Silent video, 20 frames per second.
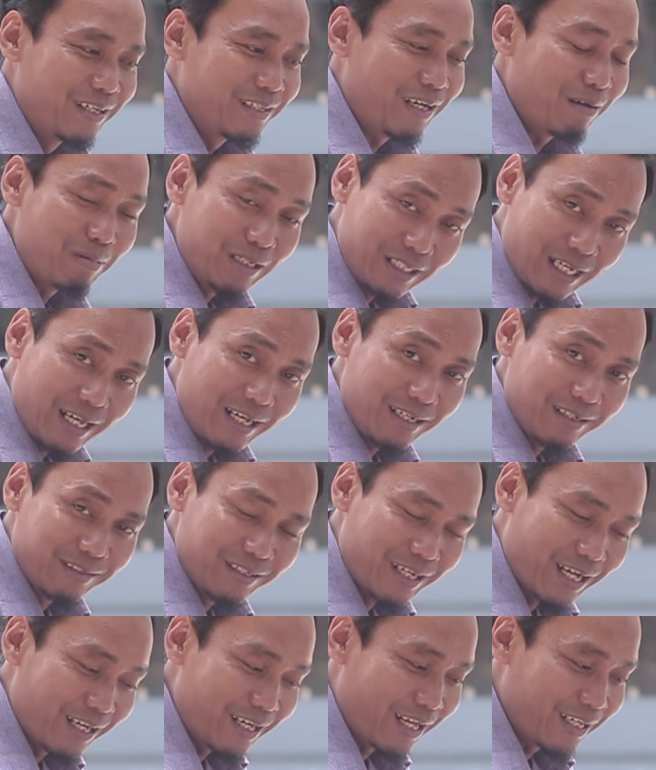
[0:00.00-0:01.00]
Nah bisa,
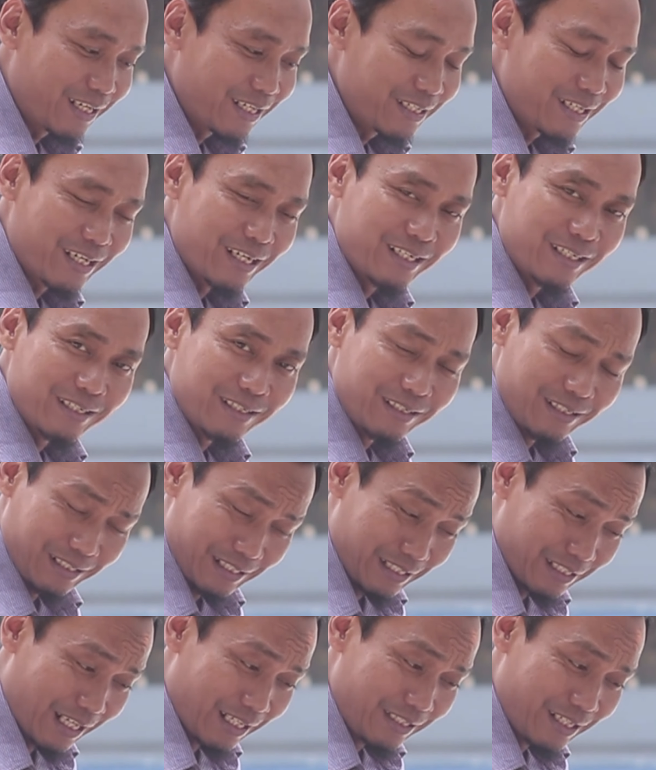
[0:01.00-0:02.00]
dengan adanya
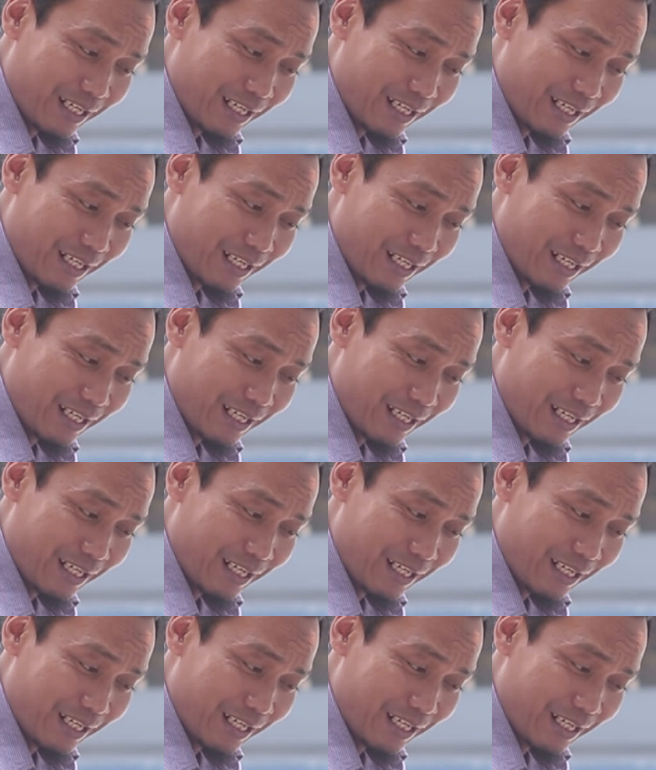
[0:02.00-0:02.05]
Titan